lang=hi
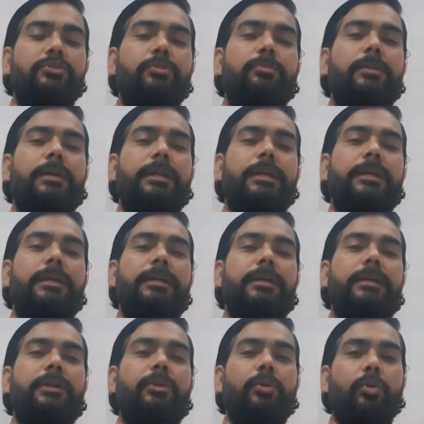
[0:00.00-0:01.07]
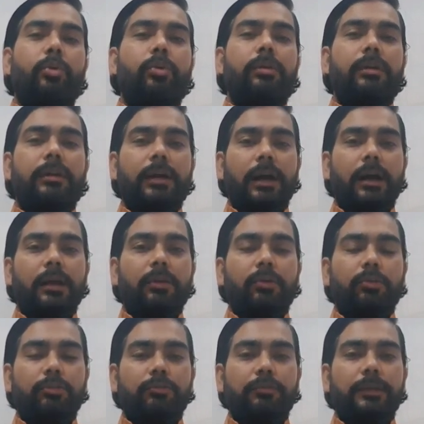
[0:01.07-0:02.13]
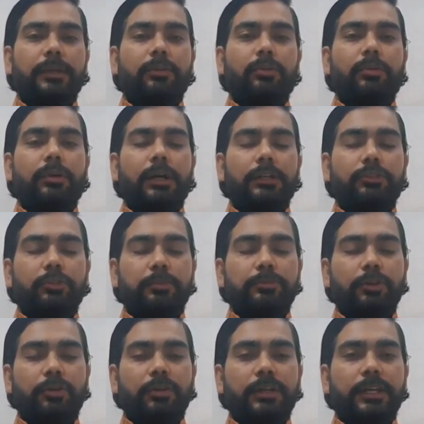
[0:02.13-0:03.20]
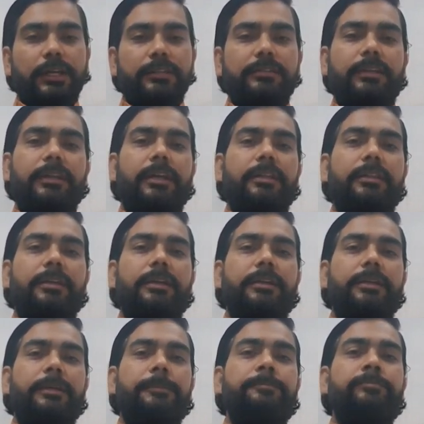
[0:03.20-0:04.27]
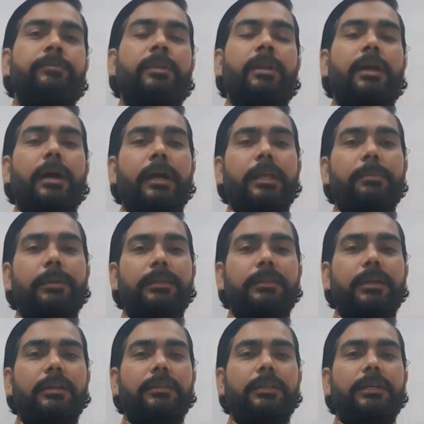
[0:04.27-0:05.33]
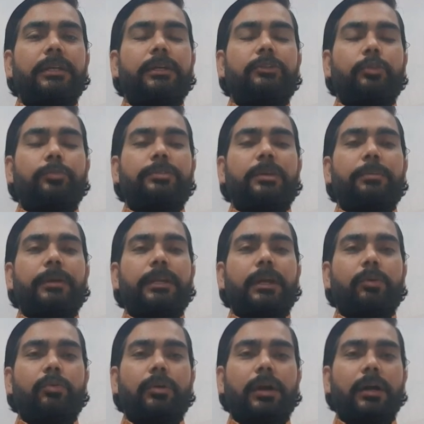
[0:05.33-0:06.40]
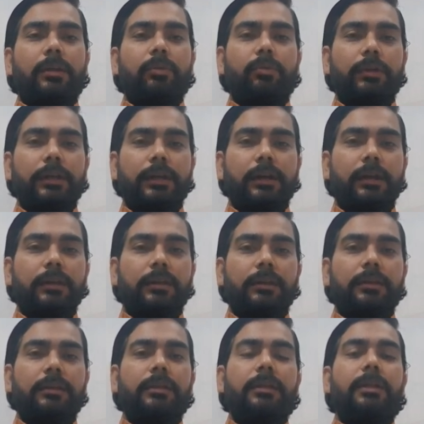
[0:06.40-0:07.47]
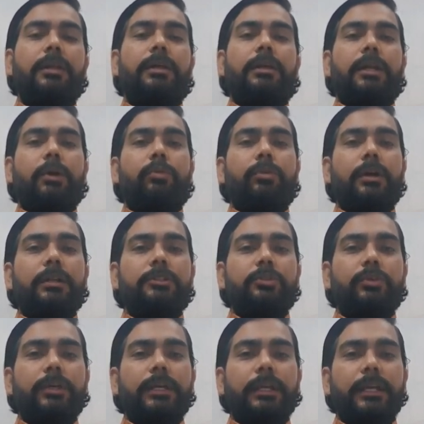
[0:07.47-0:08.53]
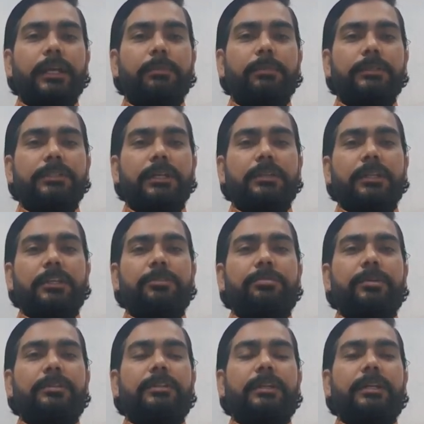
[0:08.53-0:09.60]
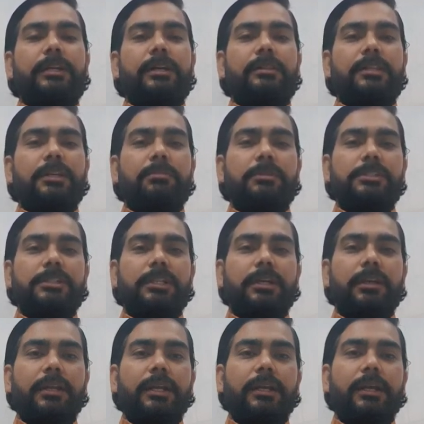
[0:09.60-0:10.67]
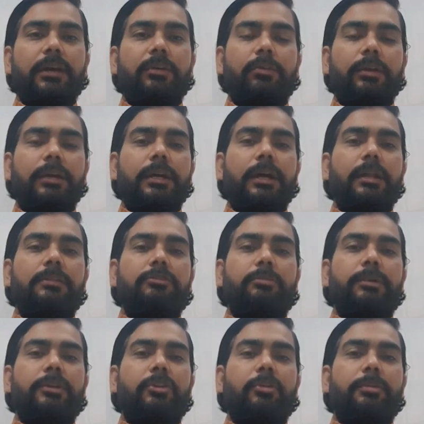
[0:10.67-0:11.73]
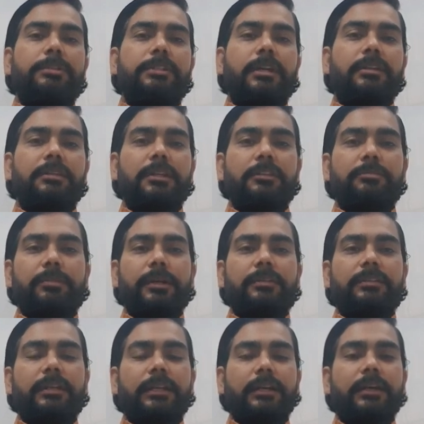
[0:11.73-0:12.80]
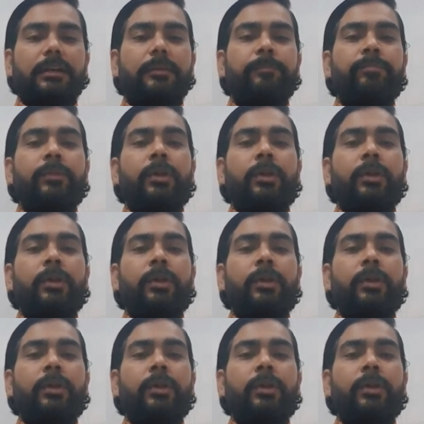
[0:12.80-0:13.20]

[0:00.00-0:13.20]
शुभ माने गए रोग काल और उद्वेग को अशुभ चौगड़िए की संज्ञा दी गई है आइए बात करते हैं अशुभ समय राहुकाल और गुलिक काल की राहुकाल जो है एक बजकर तीस मिनट से लेकर तीन बजे तक रहेगा गुलिक काल सुबह नौ बजकर तीस मिनट से लेकर